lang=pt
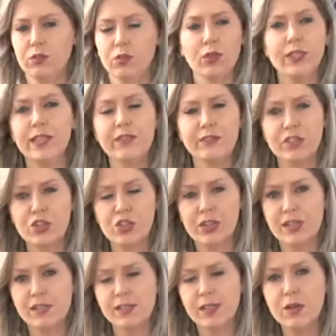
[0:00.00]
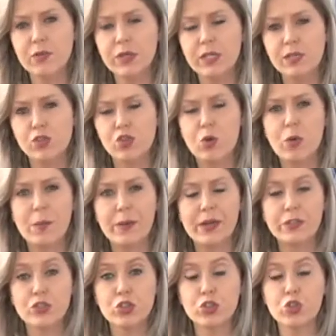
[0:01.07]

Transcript: Toda investigação iniciou a partir